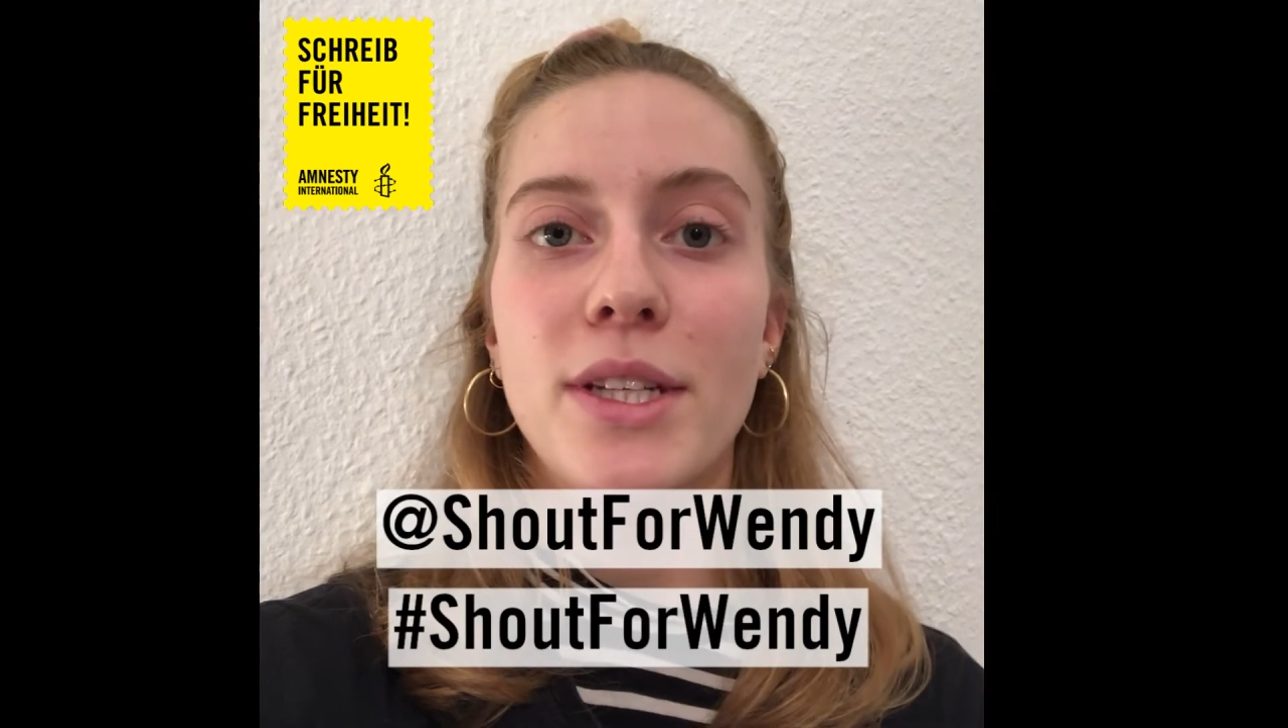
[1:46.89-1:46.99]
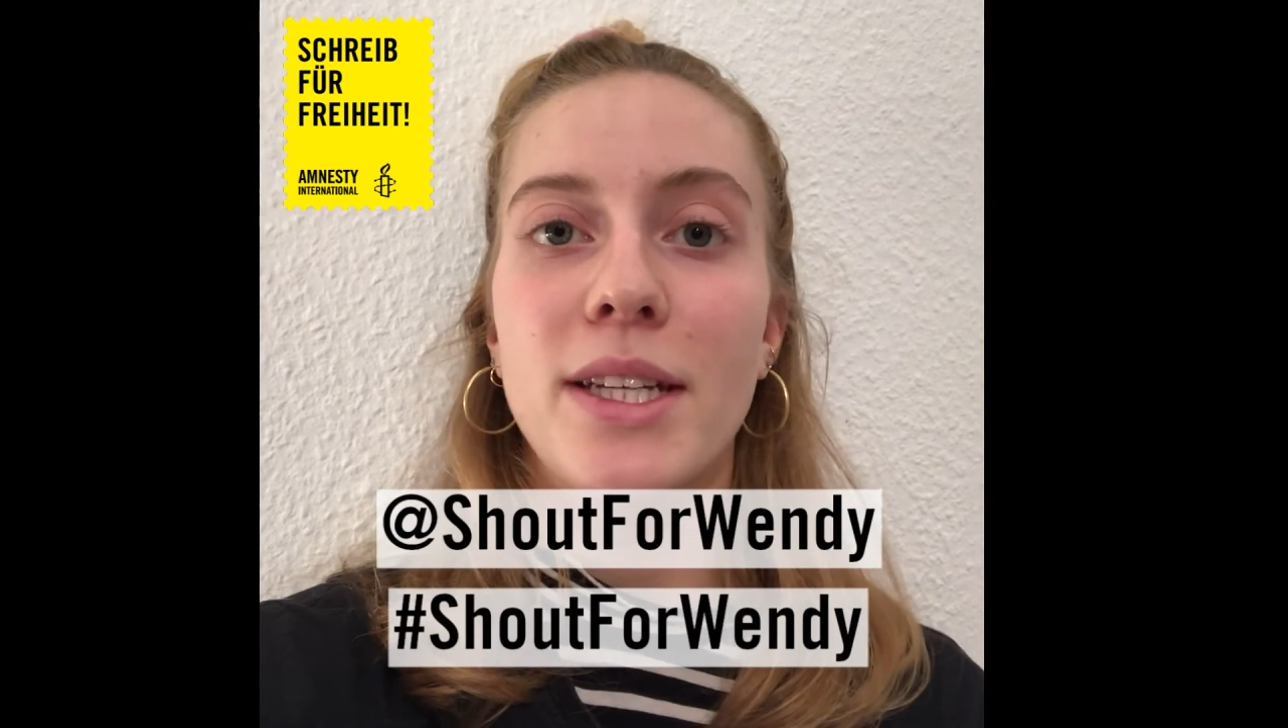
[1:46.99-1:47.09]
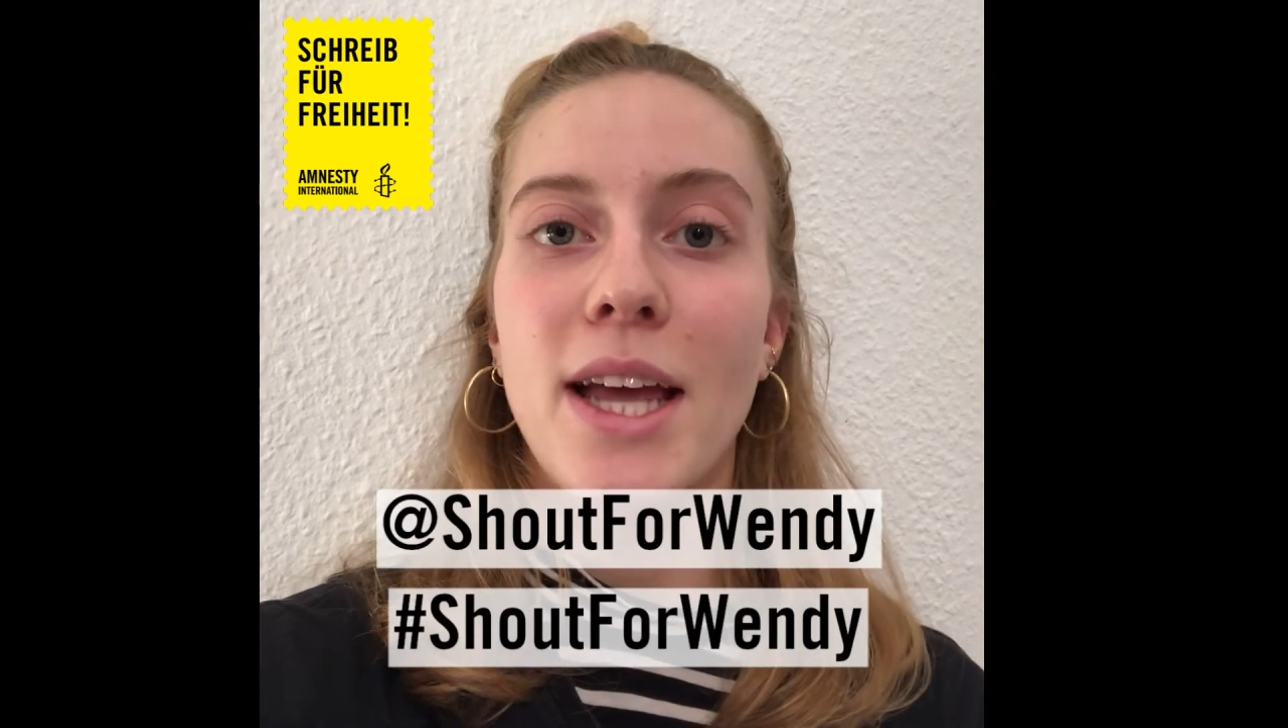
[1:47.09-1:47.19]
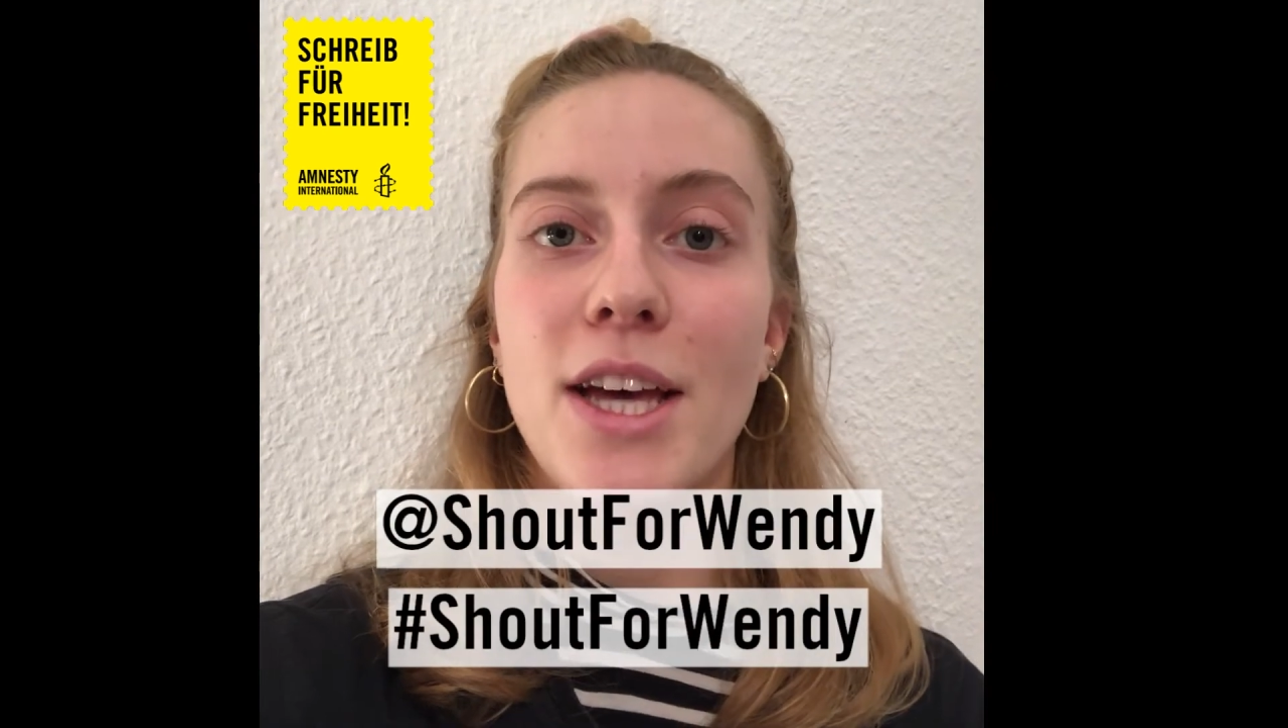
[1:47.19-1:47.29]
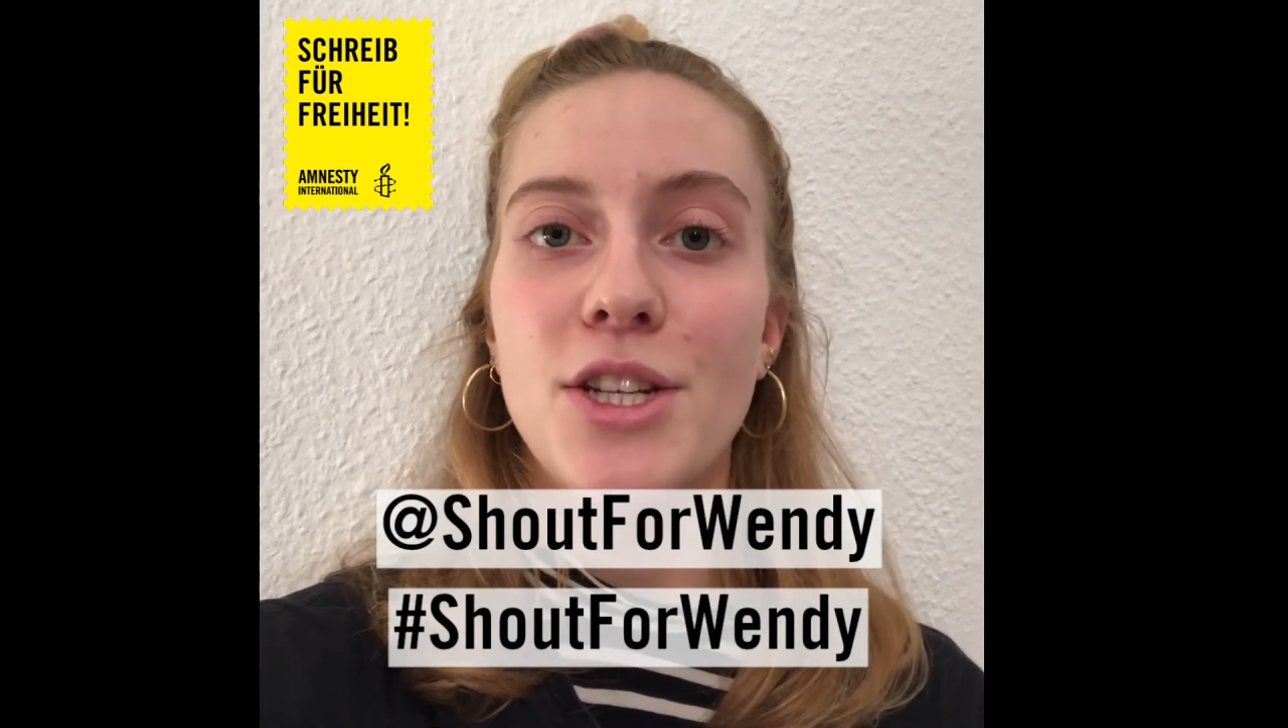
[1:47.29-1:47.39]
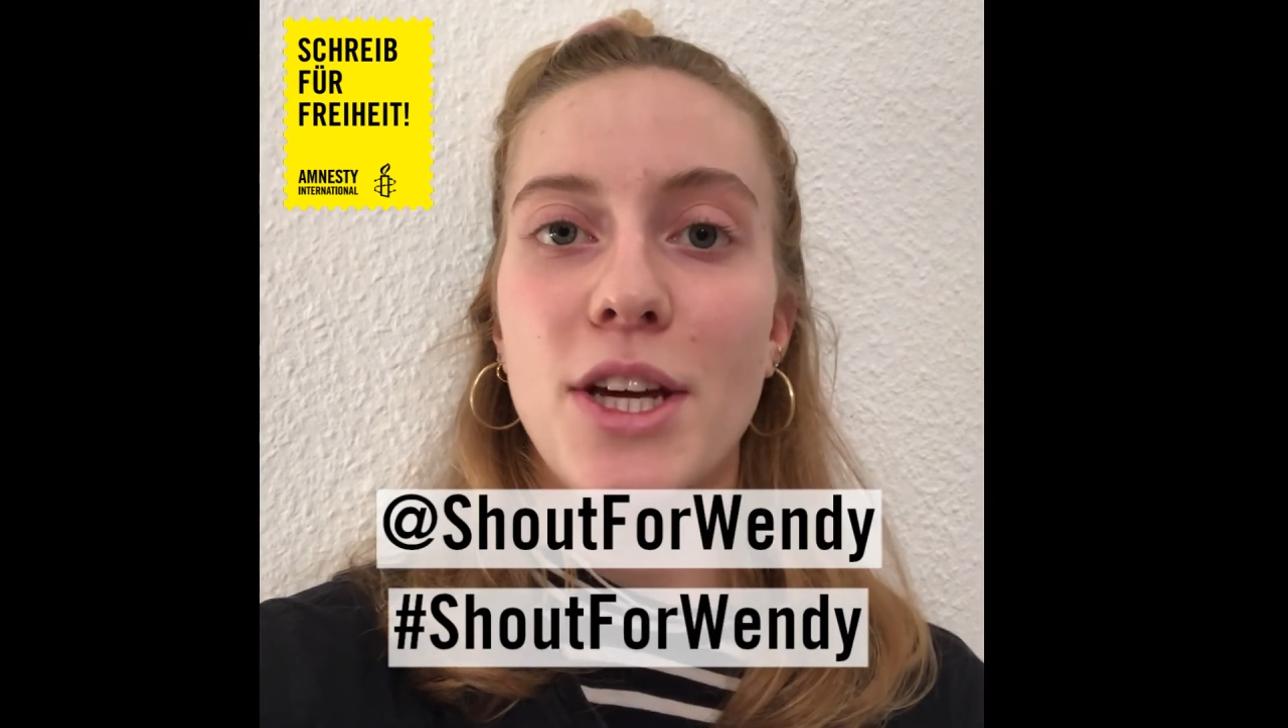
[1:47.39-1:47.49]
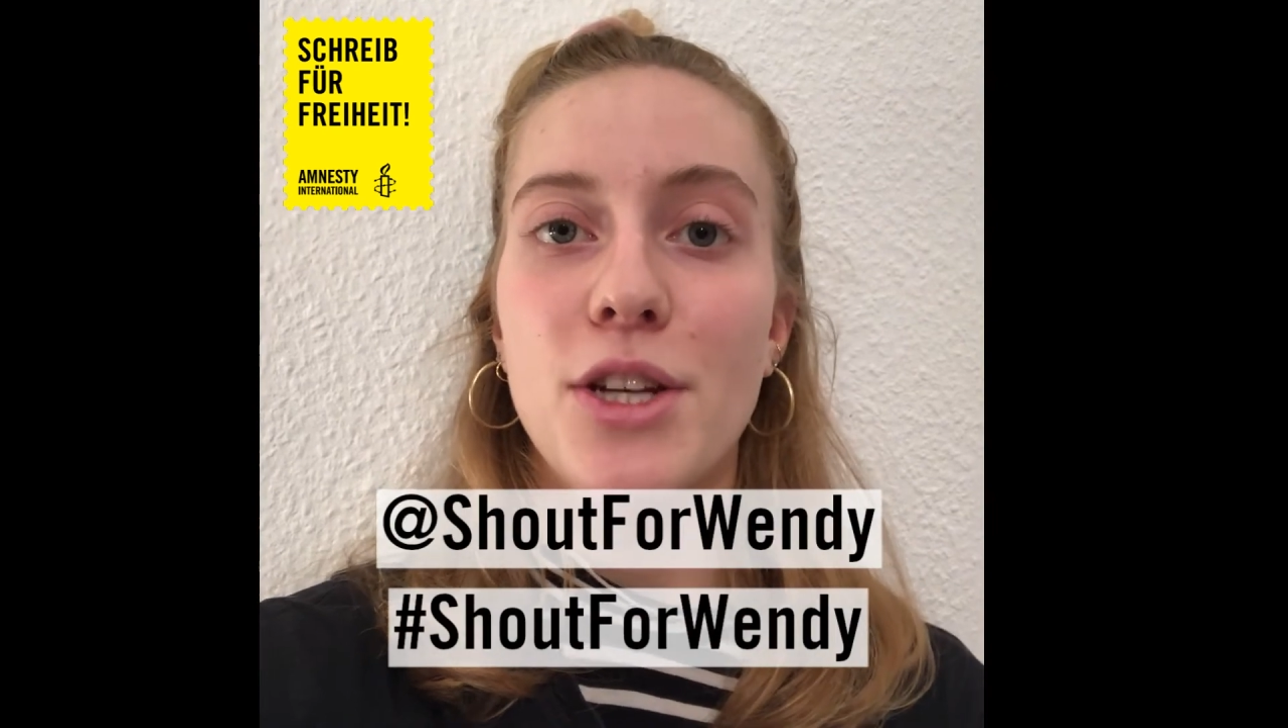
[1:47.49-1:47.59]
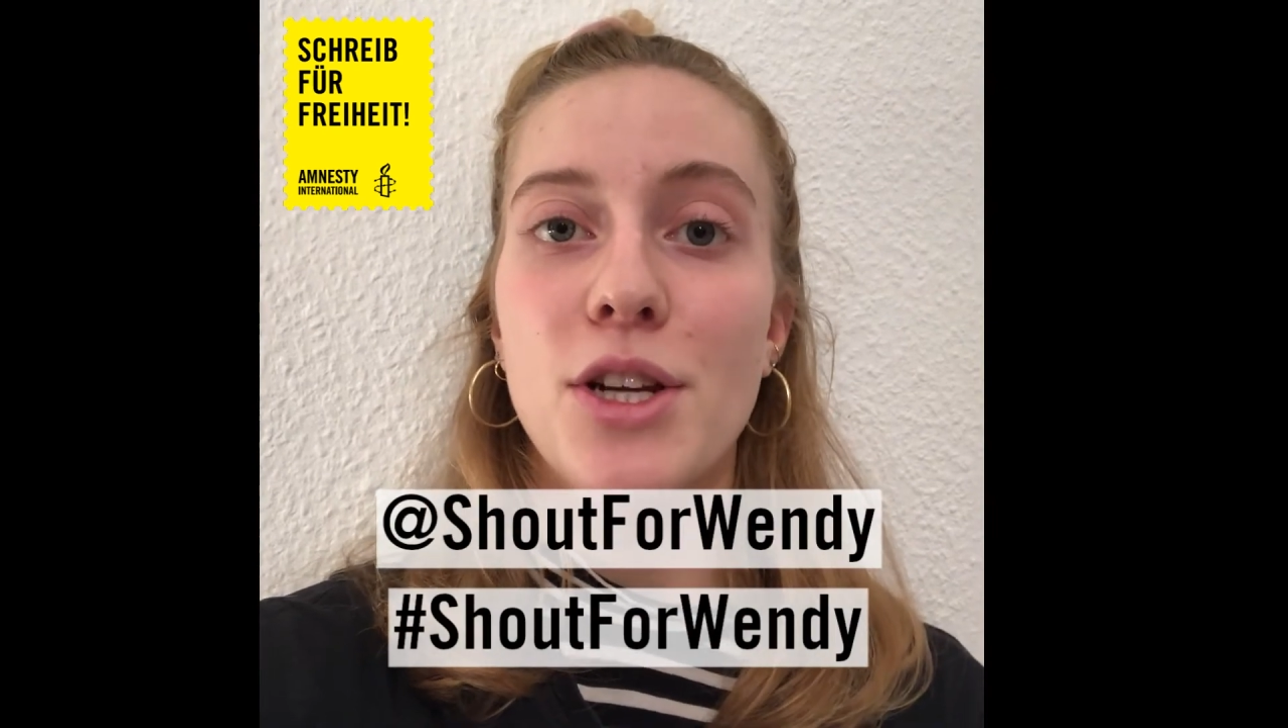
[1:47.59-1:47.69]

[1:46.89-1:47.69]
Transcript: ihr den Hashtag